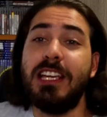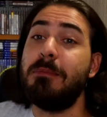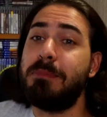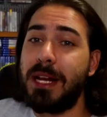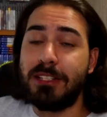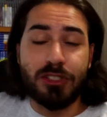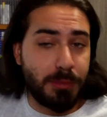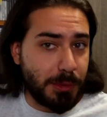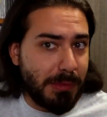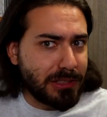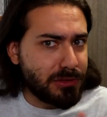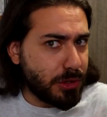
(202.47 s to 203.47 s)
il prezzo più
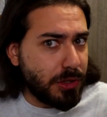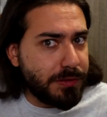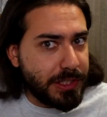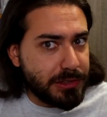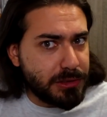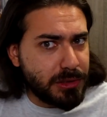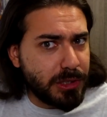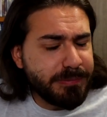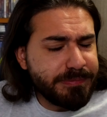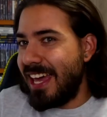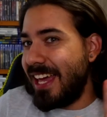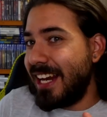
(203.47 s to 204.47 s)
basso che ho
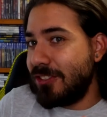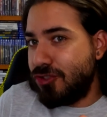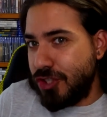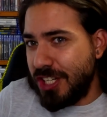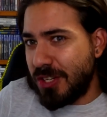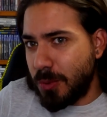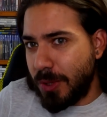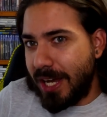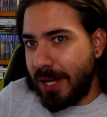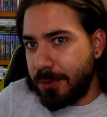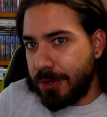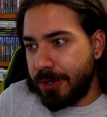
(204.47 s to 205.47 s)
visto era 5
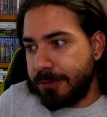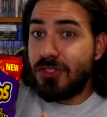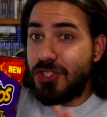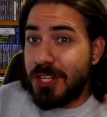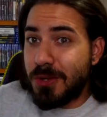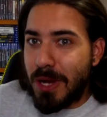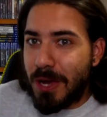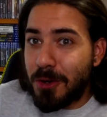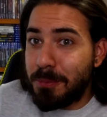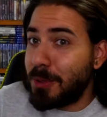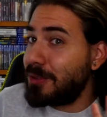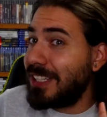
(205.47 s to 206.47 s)
euro. 5
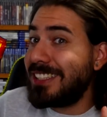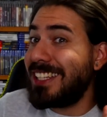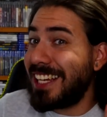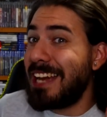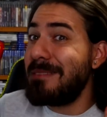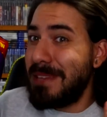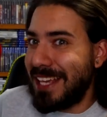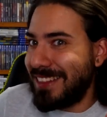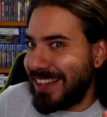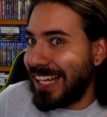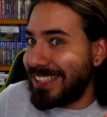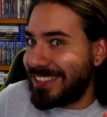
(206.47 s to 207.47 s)
euro per 80 grammi è
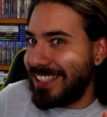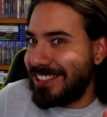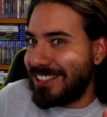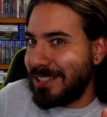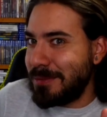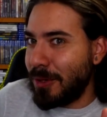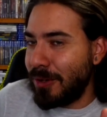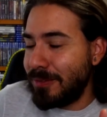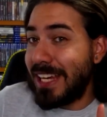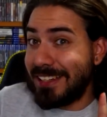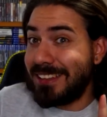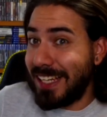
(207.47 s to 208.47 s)
tantissimo,
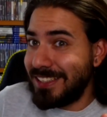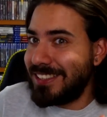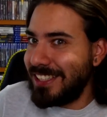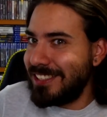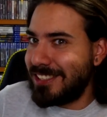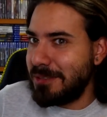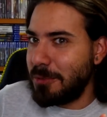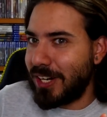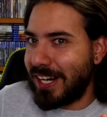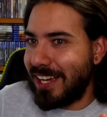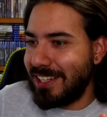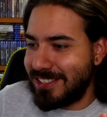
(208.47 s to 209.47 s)
è tantissimo
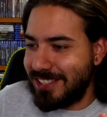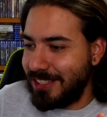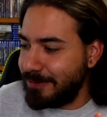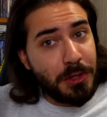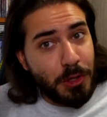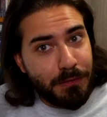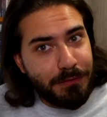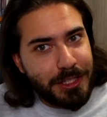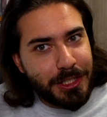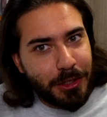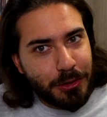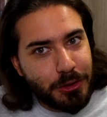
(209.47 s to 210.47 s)
ragazzi. Non non vi
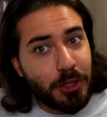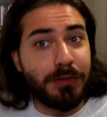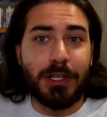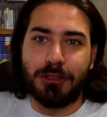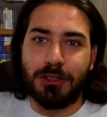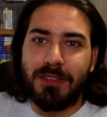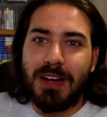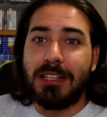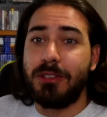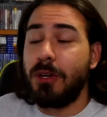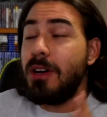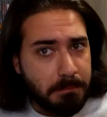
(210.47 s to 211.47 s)
dirò dove l'ho
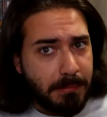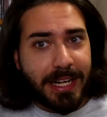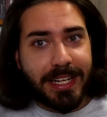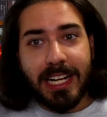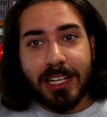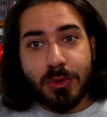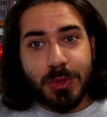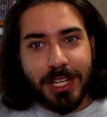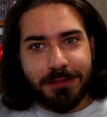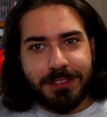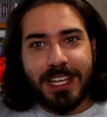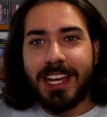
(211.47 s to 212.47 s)
trovato, ma in
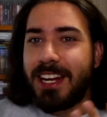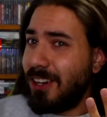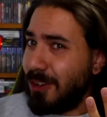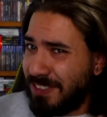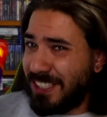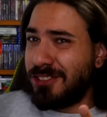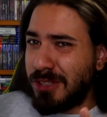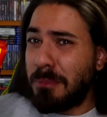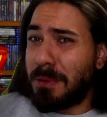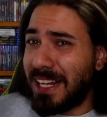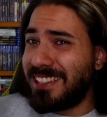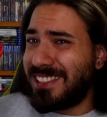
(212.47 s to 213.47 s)
alcune fiere l'ho visto a
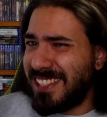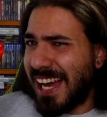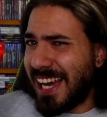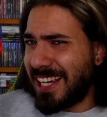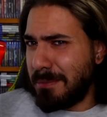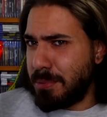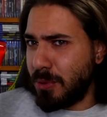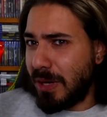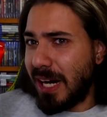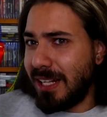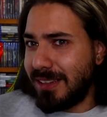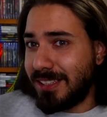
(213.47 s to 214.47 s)
prezzi anche più
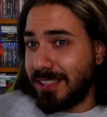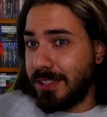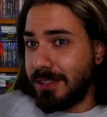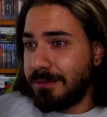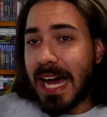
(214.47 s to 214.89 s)
alti,